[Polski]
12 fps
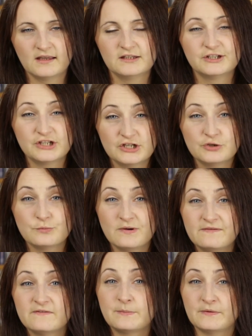Jeżeli
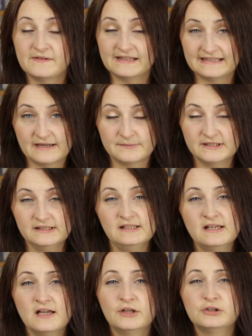umowy wypowiadamy,
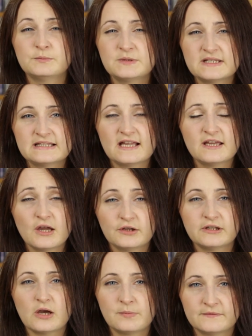to przestaje
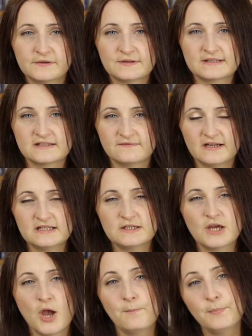ona obowiązywać
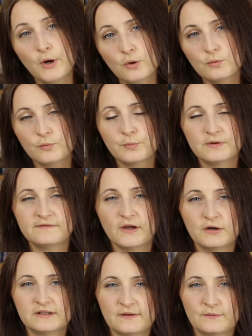po upływie
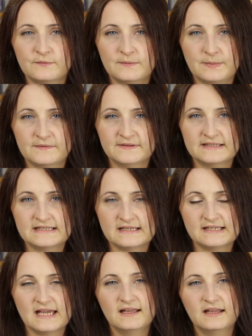okresu
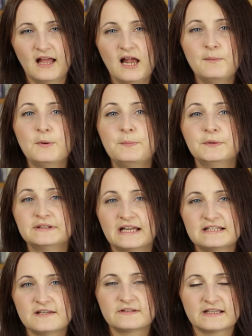wypowiedzenia albo po
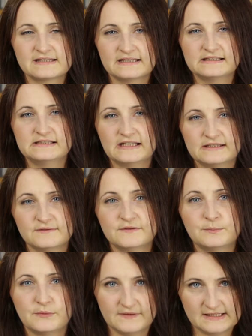dacie wskazanej na tym
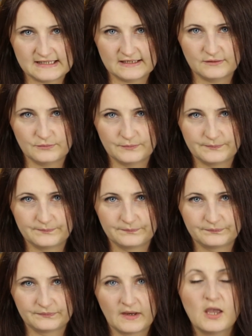wypowiedzeniu.
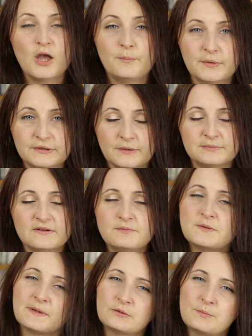Podobnie w
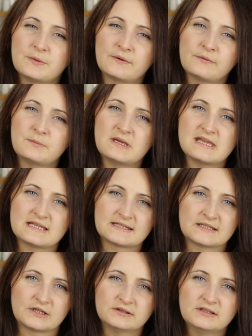przypadku porozumienia
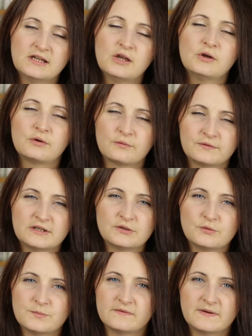stron, również
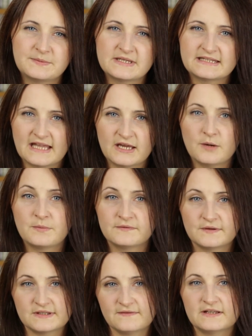umowa przestaje
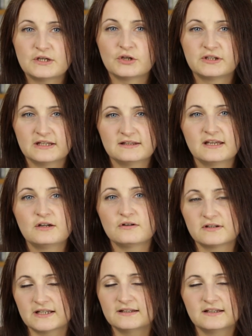obowiązywać od jednej
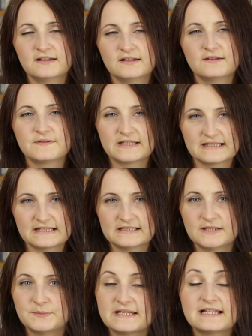konkretnej
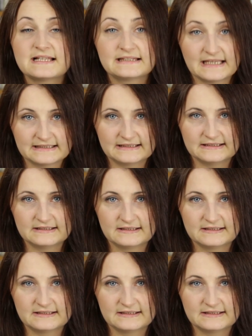wskazanej przez nas daty.